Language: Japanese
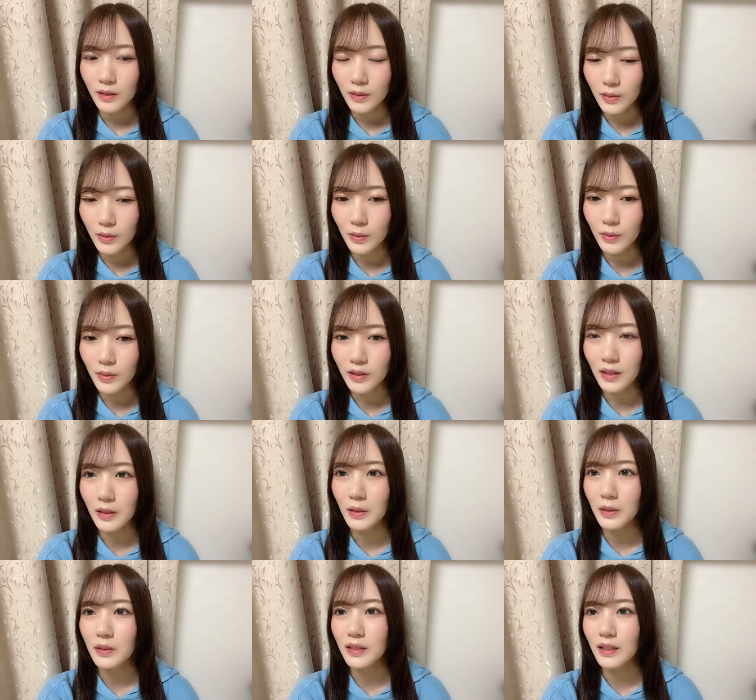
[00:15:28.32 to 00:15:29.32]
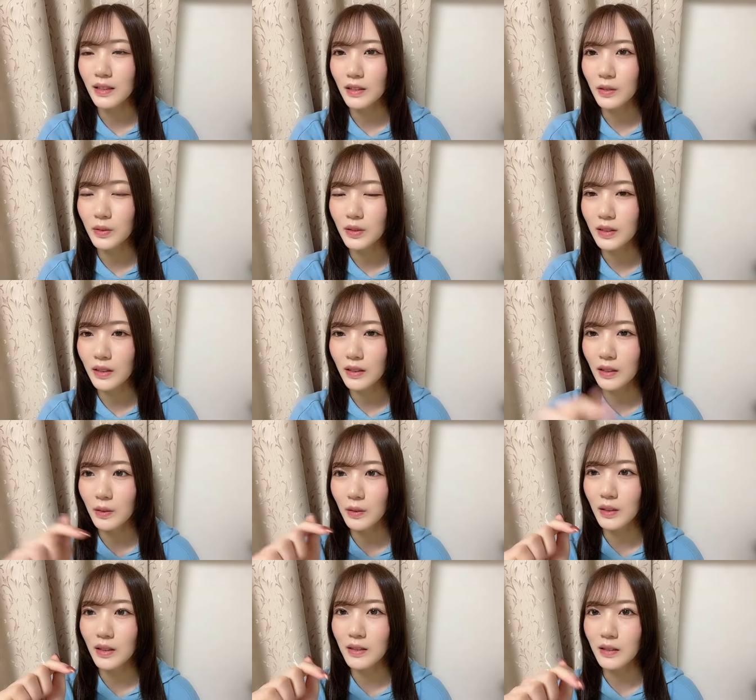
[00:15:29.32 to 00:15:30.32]
そうスタッフさんが教えて
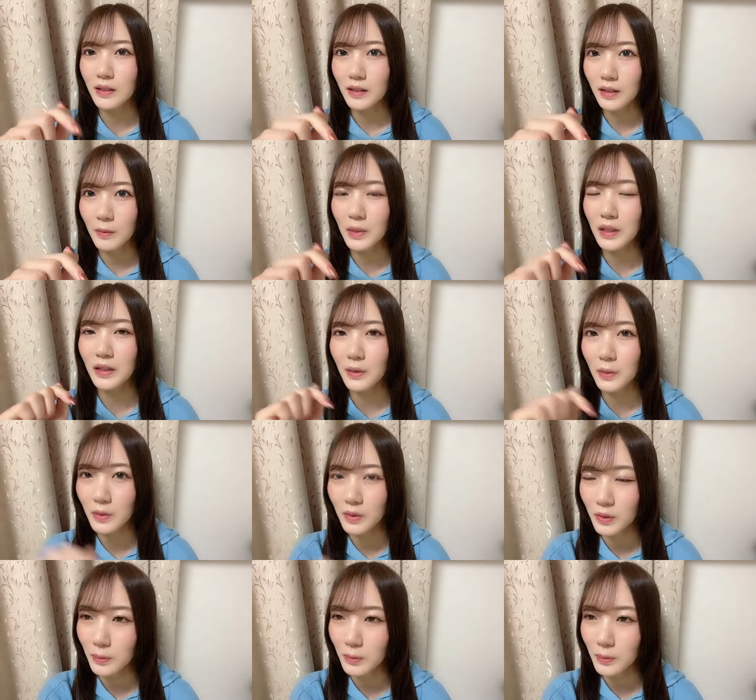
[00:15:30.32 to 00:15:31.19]
くださってみんなを